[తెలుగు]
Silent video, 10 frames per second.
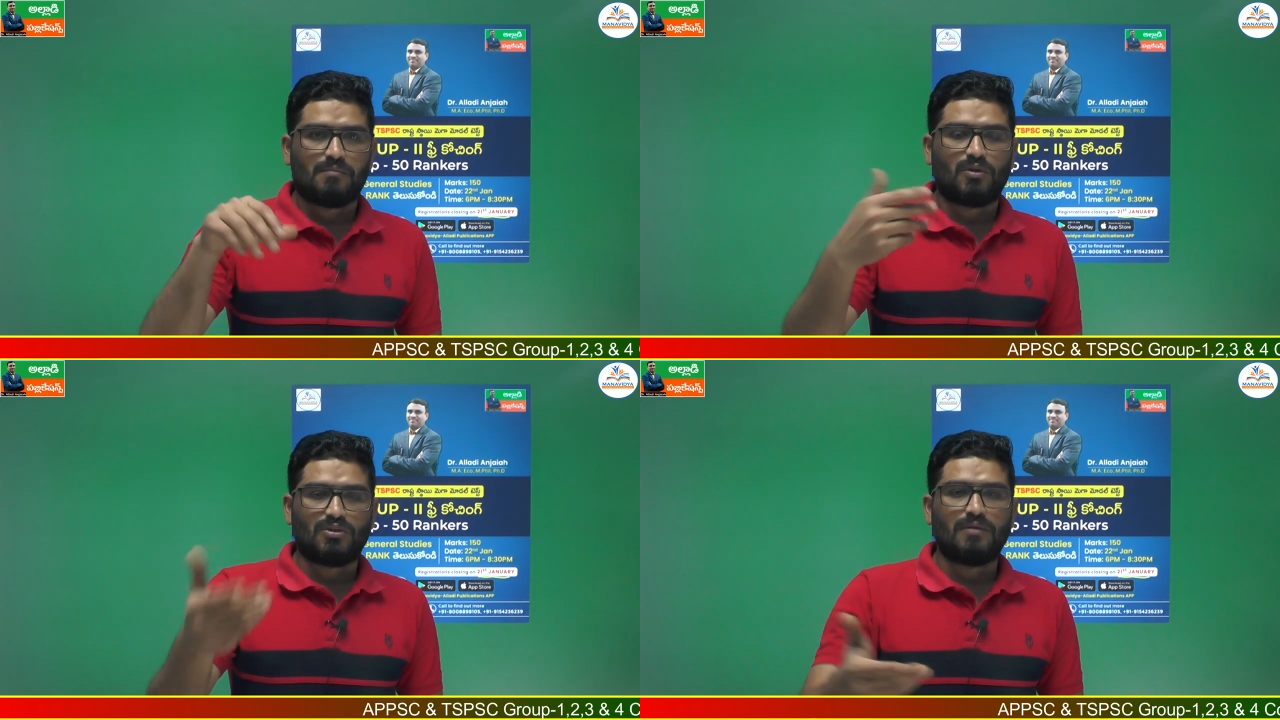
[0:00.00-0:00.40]

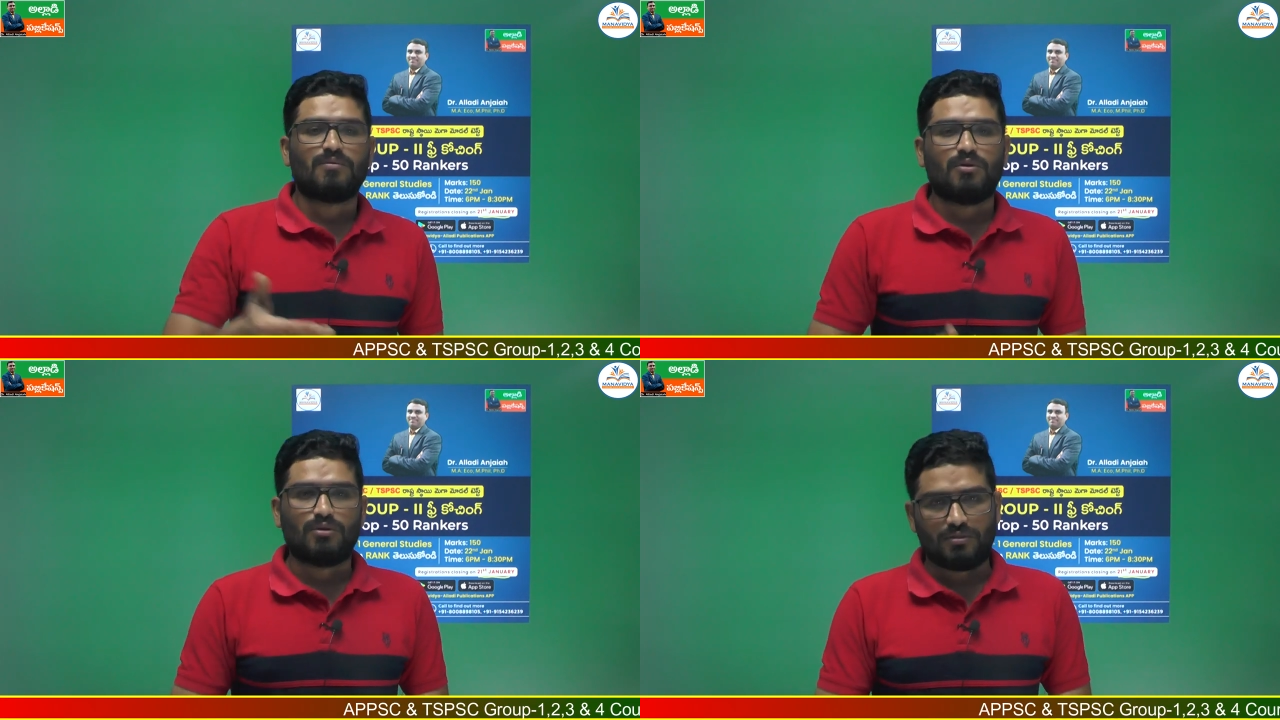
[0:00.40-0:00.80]
మొత్తం
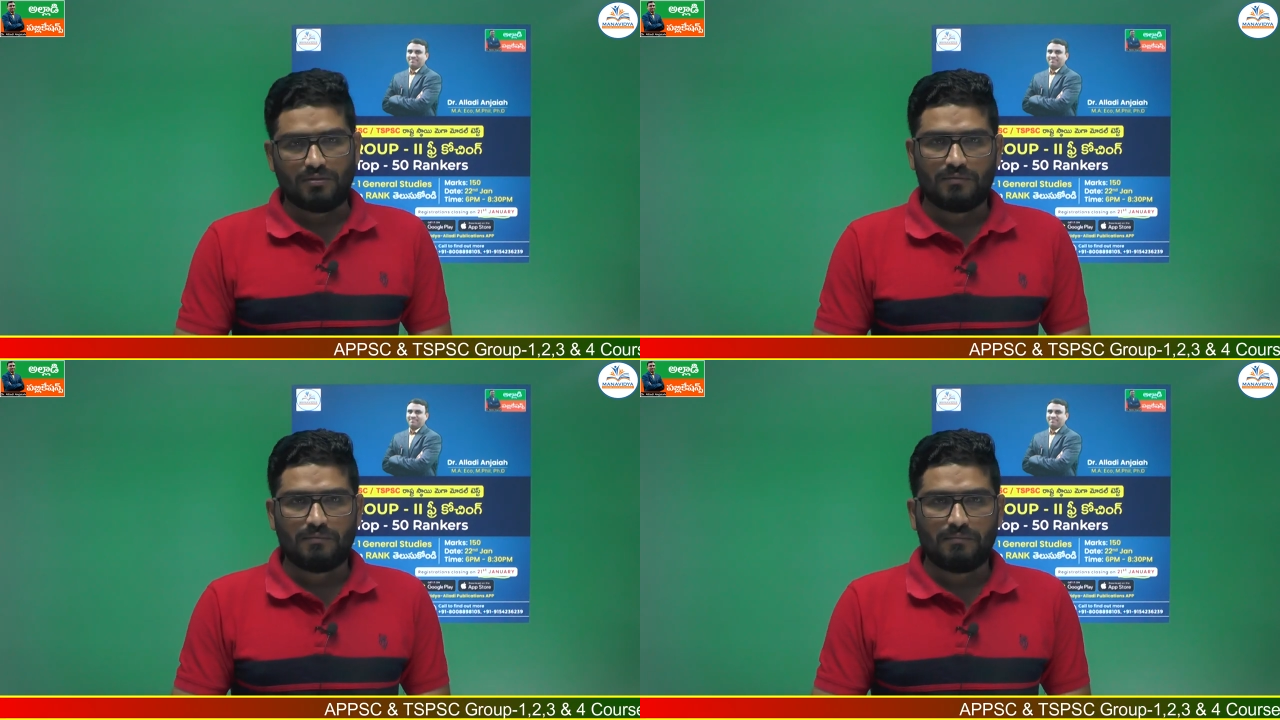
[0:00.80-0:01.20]
కోర్సు
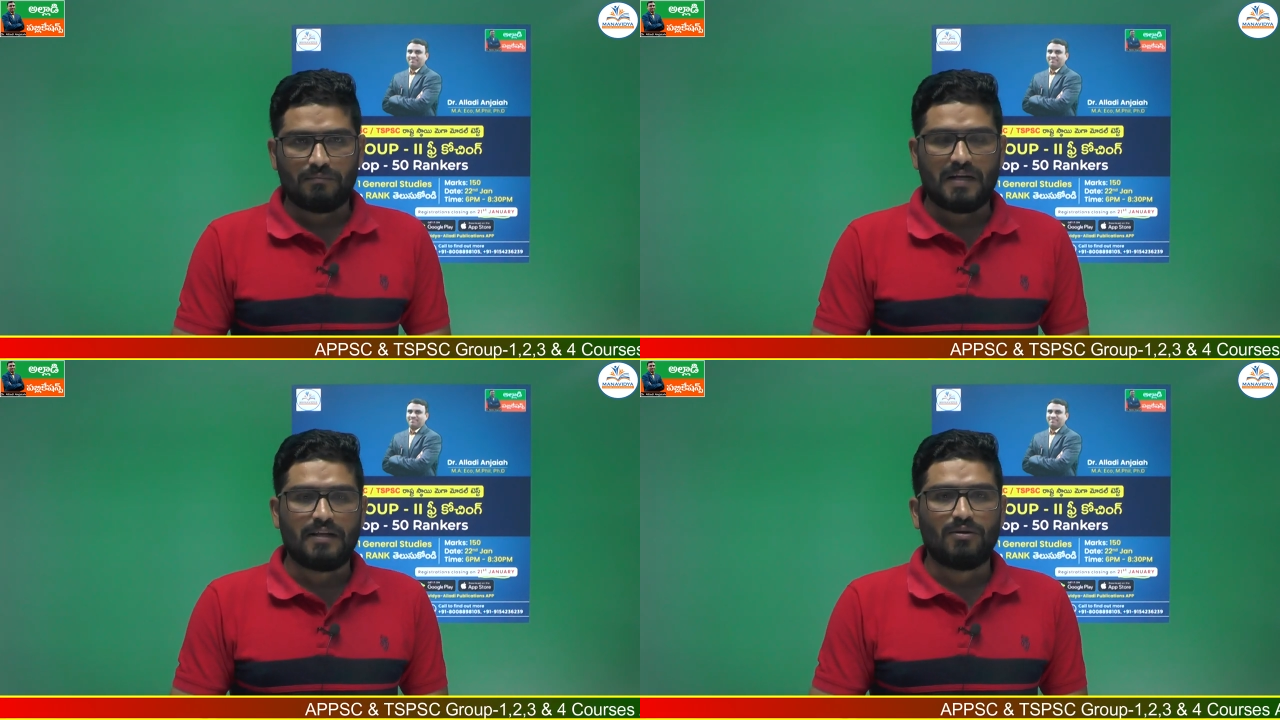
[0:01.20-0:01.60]

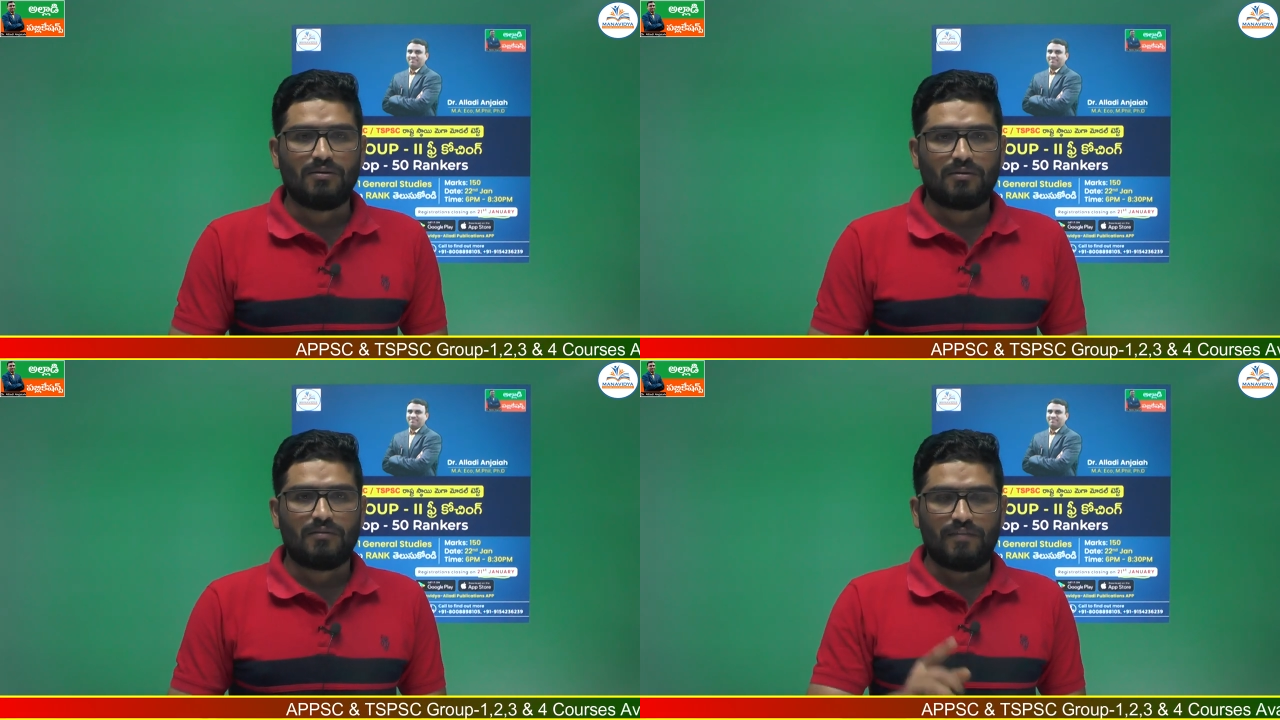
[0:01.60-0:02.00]
మనీలో
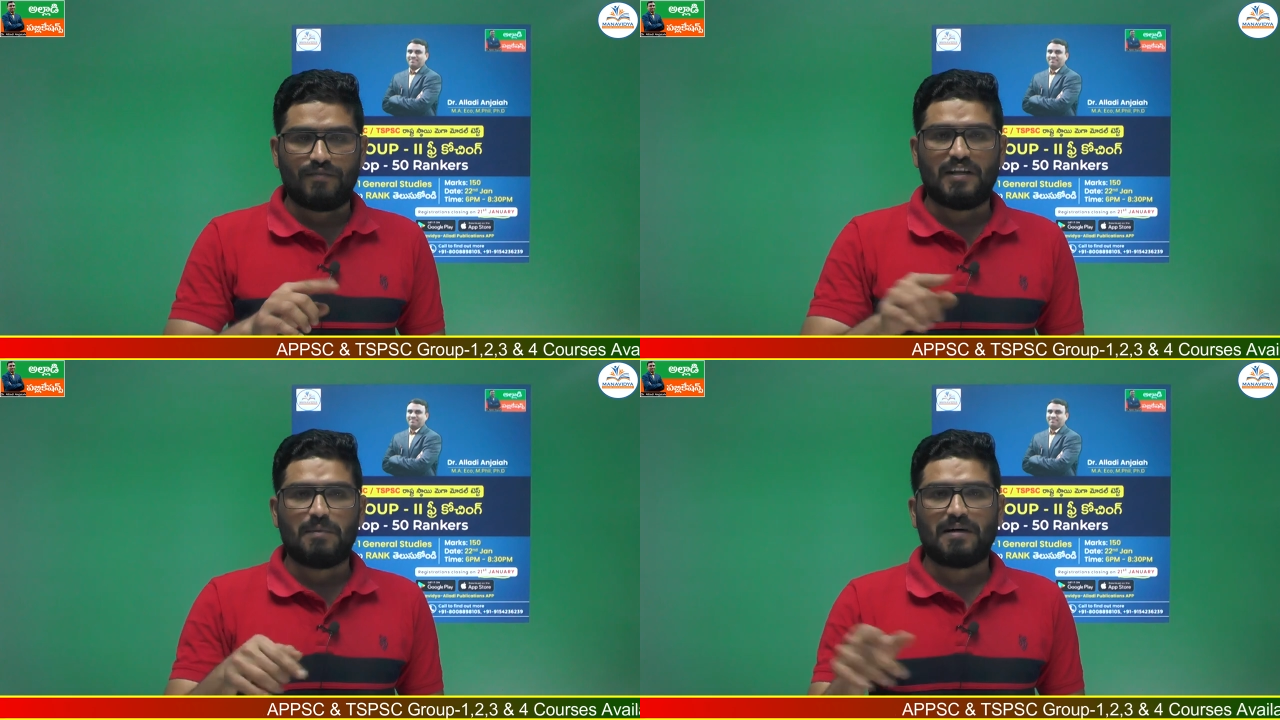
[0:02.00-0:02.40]
ఫిఫ్టీ